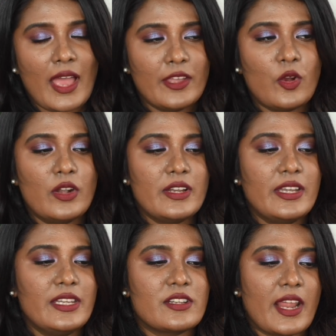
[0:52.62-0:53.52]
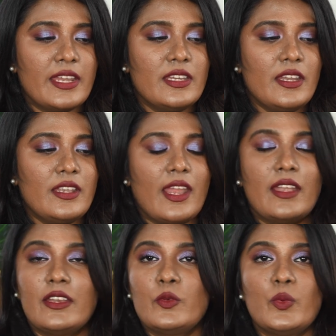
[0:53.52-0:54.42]
ஐ ஆல்ரெடி ட்ரைட் இட்
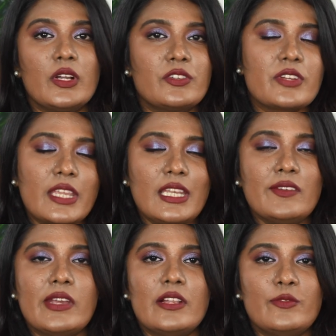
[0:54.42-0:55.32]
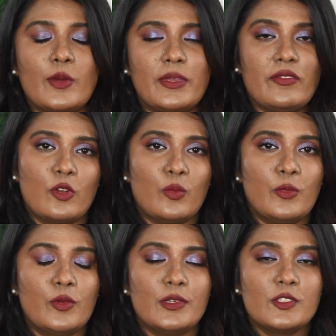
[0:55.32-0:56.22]
அண்ட் இட் ஒர்க் ரீலி வெல் ஃபார்ம் மீ
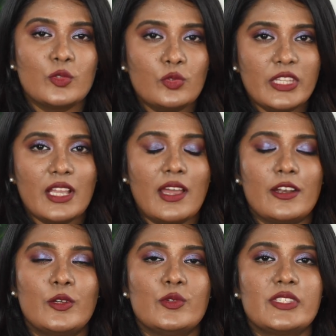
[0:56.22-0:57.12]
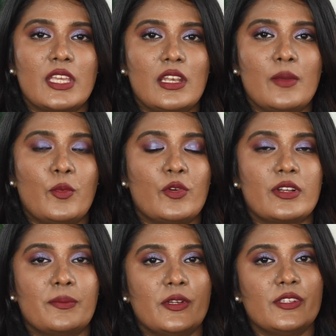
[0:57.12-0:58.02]
ரொம்ப ரொம்ப சூதிங்காக இருக்கும் ஸ்கின்ல
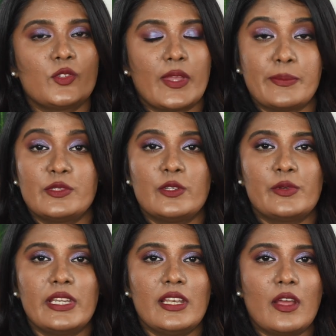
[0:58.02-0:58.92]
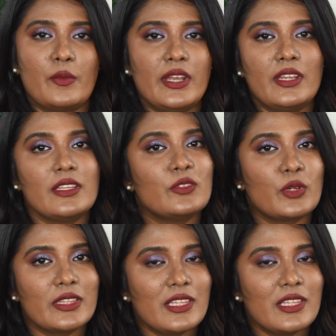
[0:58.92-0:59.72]
போடுறப்ப ஸோ ஐ அப்சல்யூட்லி லவ் இட் இது ஒன்று